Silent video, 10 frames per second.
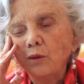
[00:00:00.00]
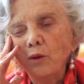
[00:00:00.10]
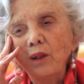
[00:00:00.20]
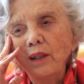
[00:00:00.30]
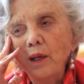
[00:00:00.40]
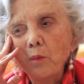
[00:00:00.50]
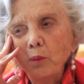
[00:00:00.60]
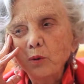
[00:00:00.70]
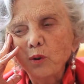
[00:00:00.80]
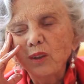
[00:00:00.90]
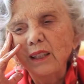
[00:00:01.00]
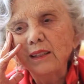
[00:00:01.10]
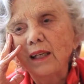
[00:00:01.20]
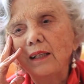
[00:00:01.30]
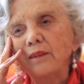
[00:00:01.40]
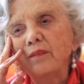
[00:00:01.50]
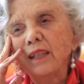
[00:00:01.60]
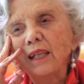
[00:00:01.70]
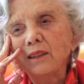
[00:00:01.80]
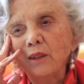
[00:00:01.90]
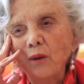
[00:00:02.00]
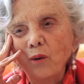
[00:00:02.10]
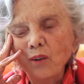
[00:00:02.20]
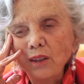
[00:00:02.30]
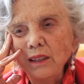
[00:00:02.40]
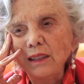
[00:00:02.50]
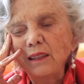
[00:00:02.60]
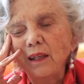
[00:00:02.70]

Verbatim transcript: todo el tiempo son descalificaciones